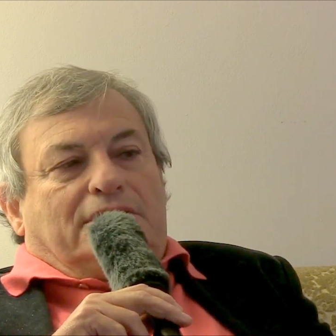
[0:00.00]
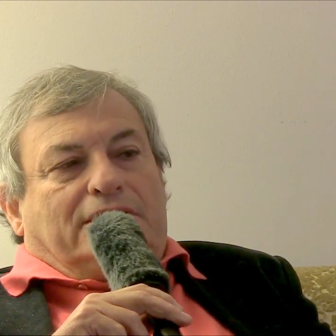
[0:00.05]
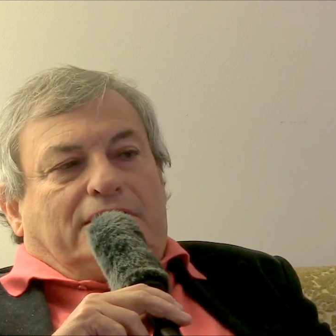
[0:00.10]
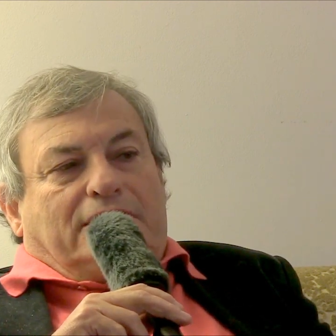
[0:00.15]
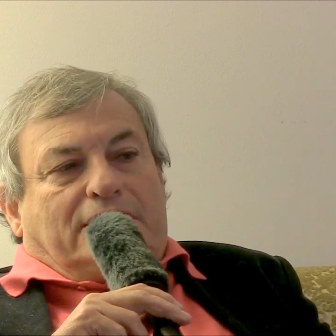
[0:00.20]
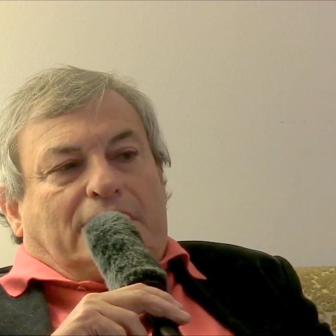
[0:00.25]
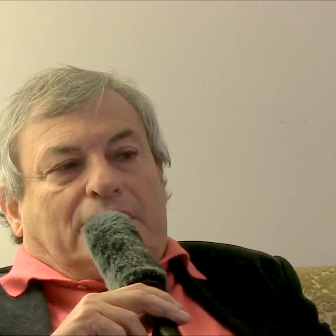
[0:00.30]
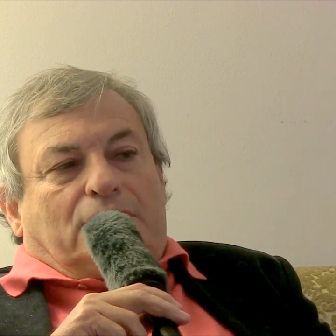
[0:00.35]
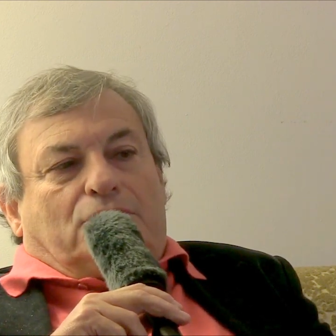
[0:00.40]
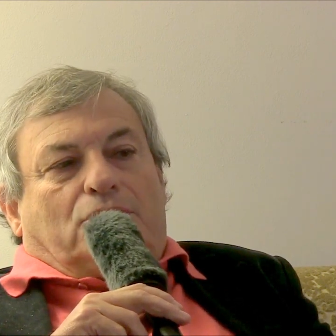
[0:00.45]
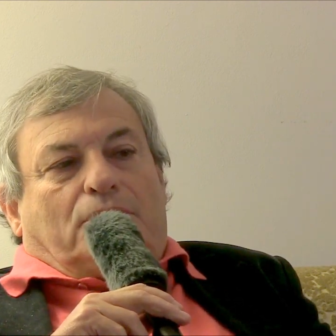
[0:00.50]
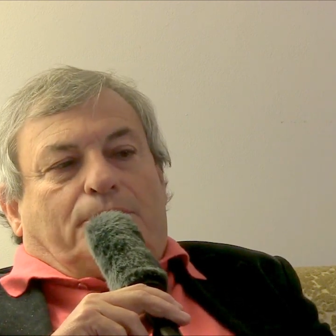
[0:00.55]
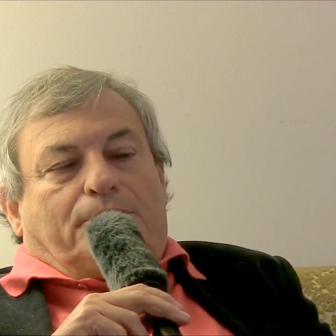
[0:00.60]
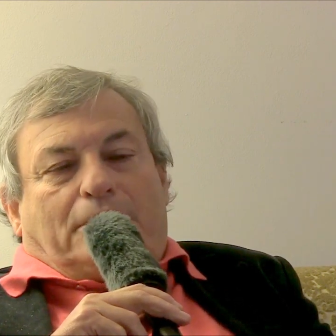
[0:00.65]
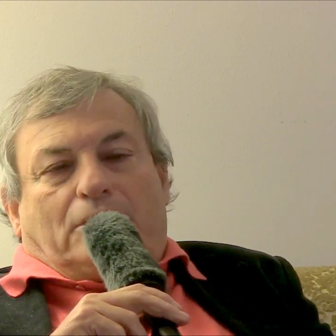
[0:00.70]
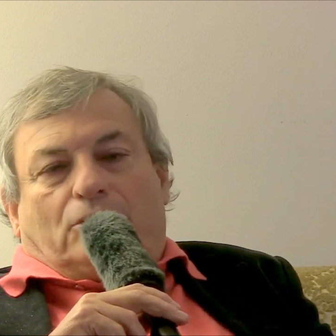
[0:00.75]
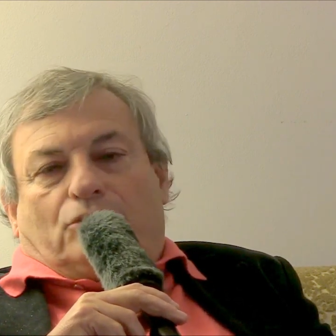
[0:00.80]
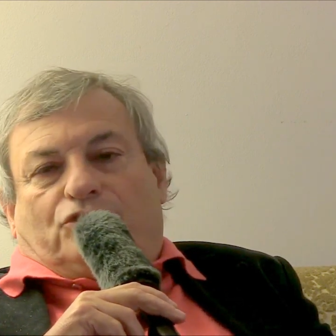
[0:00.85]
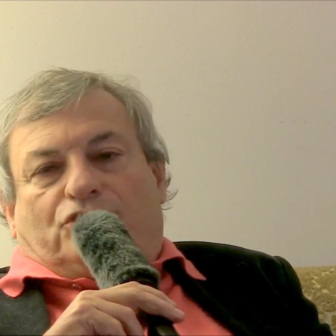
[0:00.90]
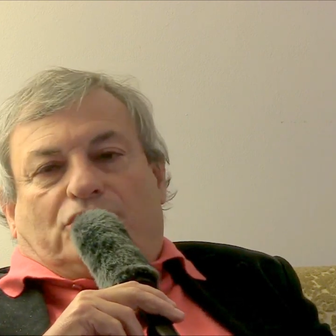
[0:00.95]
dedicato a
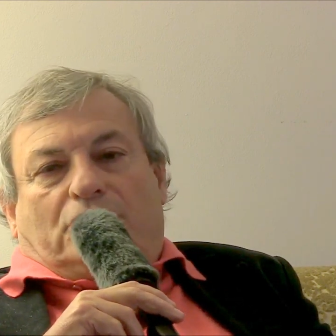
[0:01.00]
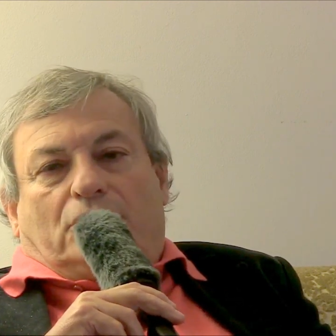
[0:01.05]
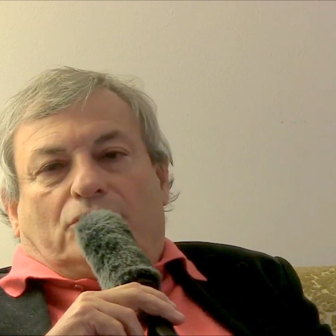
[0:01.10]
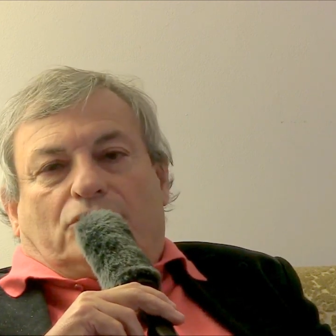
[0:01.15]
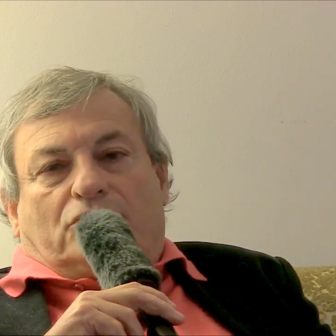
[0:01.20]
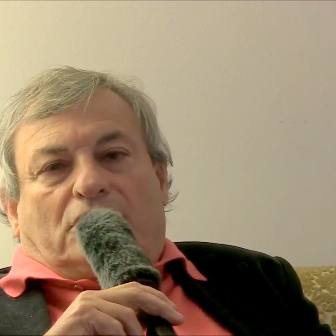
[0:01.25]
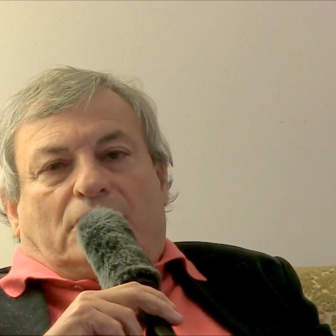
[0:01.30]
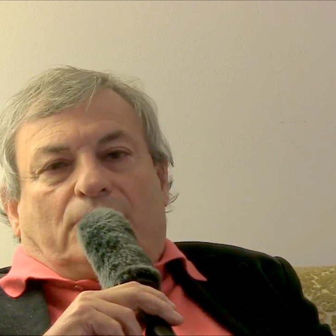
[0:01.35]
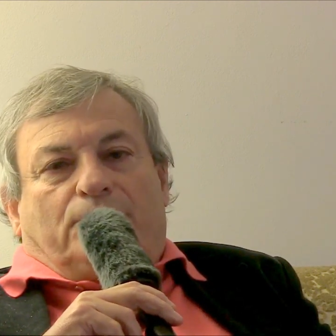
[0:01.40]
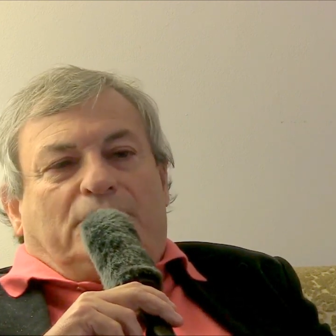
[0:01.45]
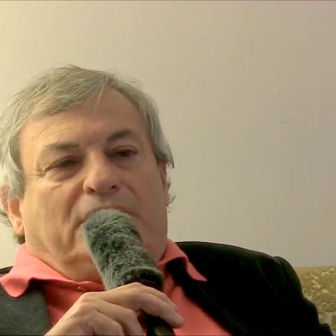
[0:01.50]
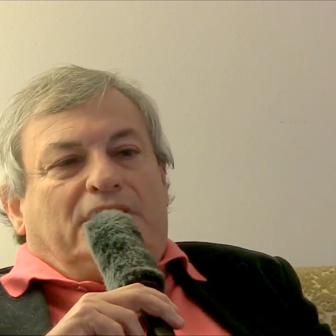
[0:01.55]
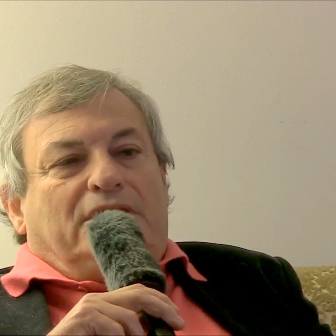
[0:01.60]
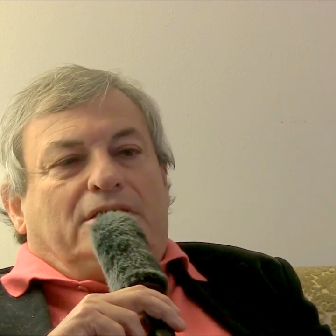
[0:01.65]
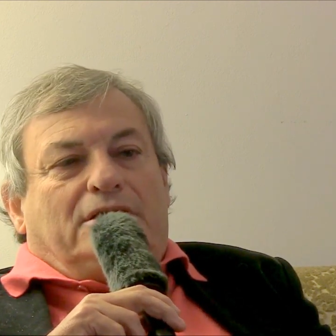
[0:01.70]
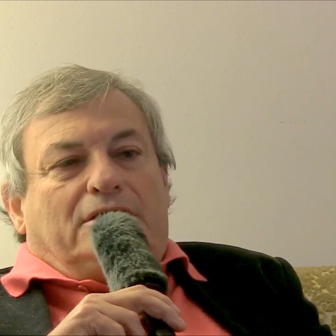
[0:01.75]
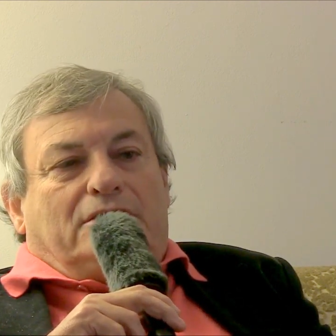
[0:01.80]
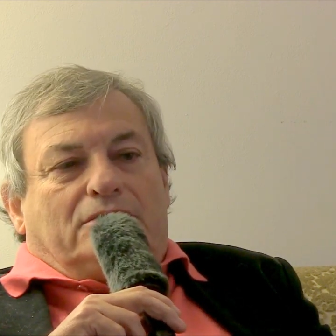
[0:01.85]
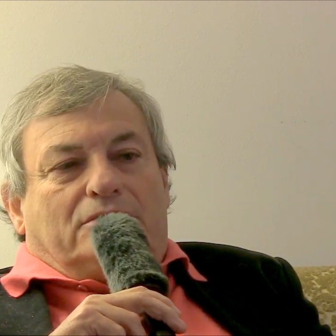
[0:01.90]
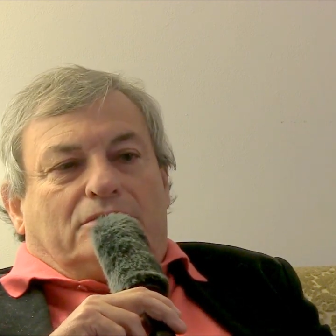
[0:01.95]
Paolo Silos
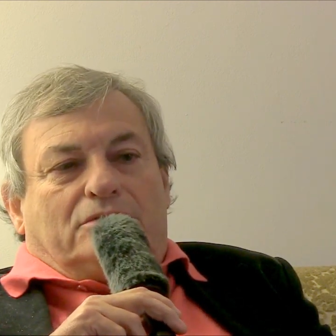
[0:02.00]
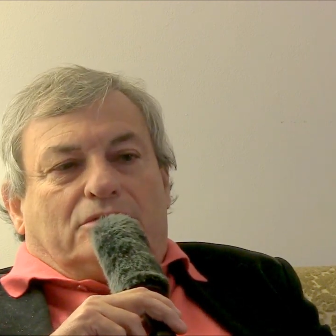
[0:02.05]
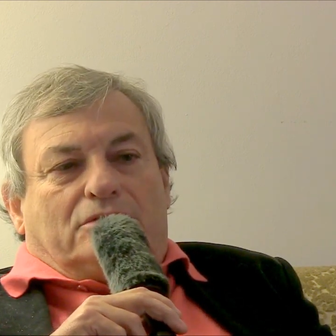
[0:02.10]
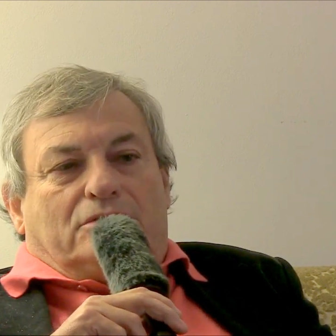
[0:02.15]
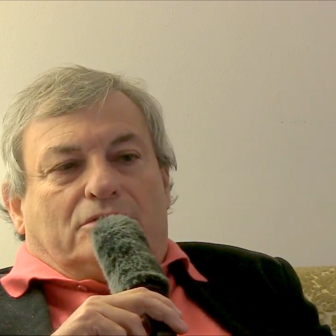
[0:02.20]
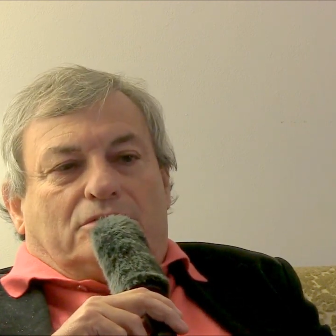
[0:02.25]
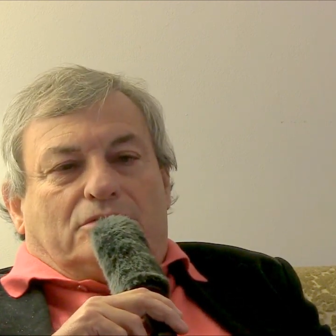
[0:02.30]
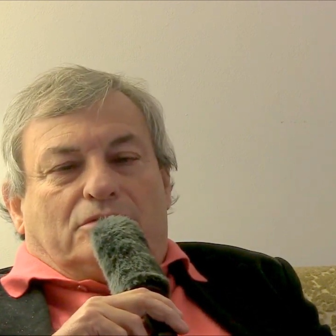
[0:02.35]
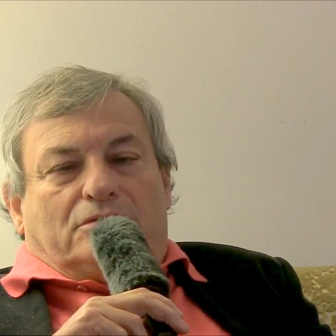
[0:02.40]
Labini, uno,